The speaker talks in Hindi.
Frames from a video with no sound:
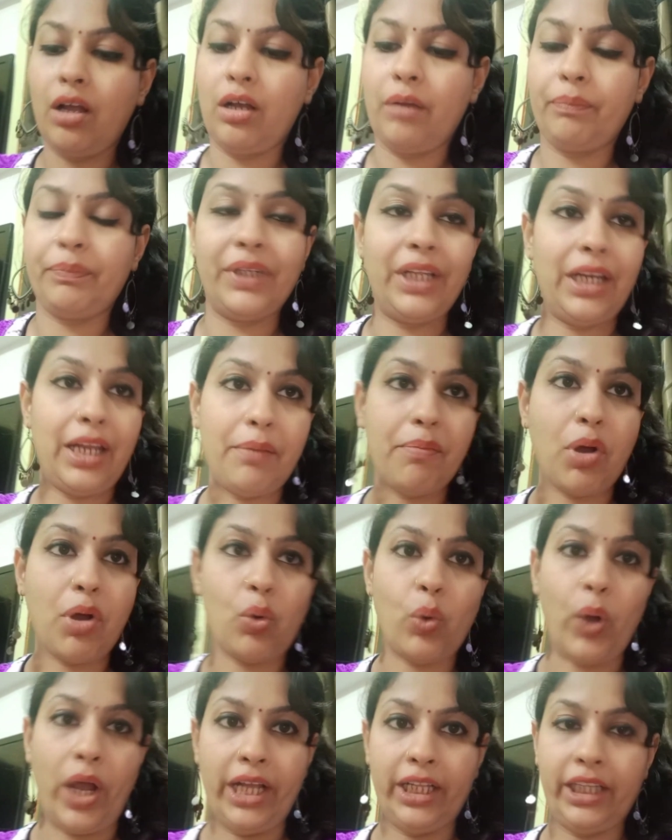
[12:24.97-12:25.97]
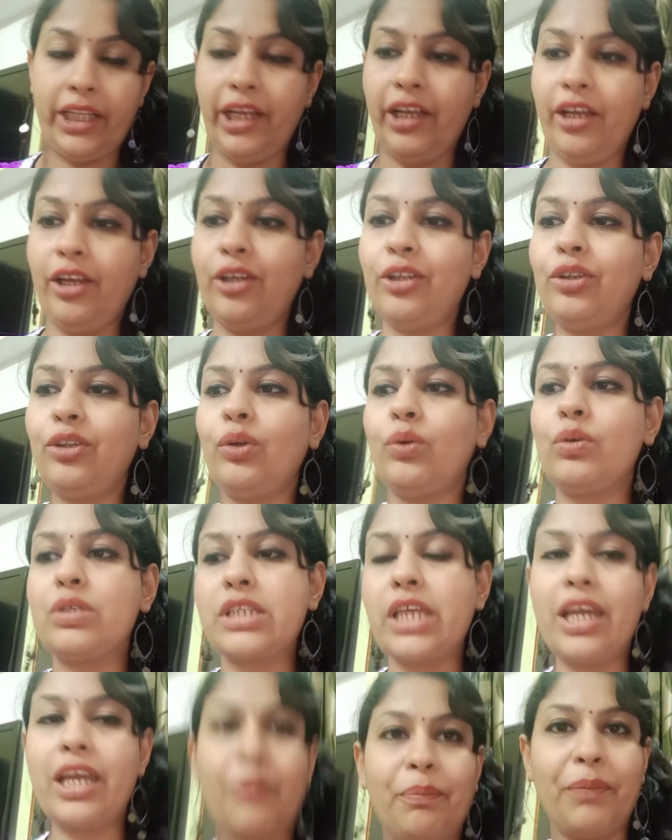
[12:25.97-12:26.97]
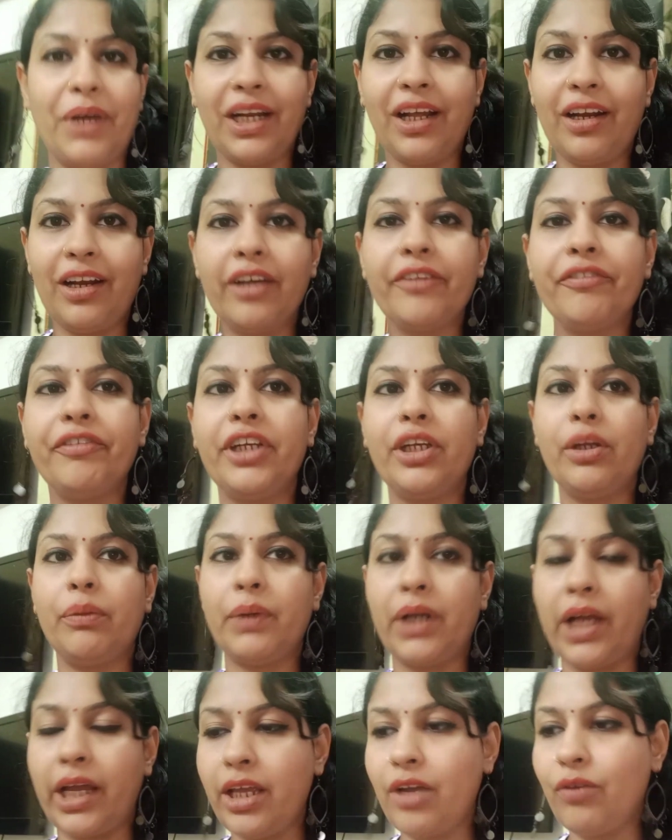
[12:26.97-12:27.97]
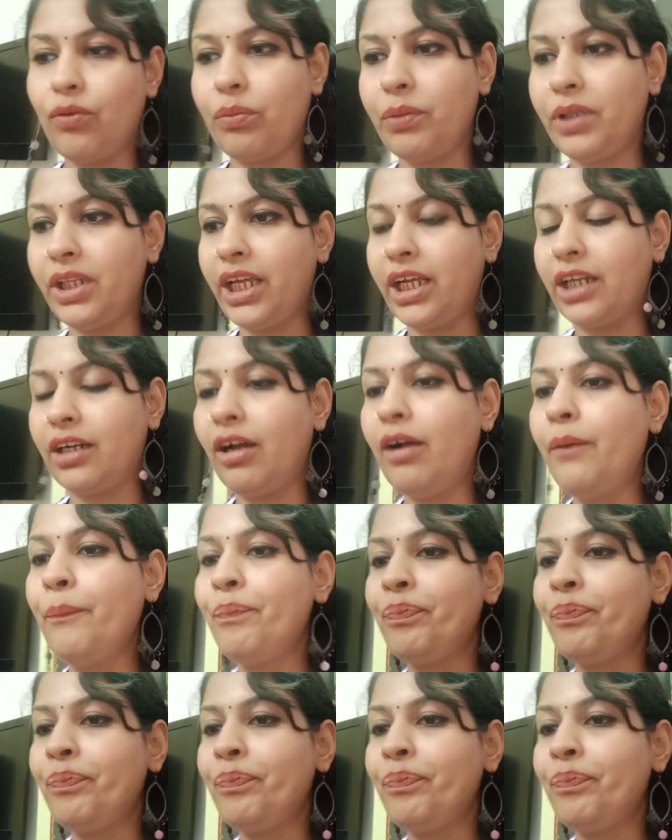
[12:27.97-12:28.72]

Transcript: अपने लिए मंगवाए थे तो उसकी एक मैंने अलग वीडियो बनाई है वो भी देखना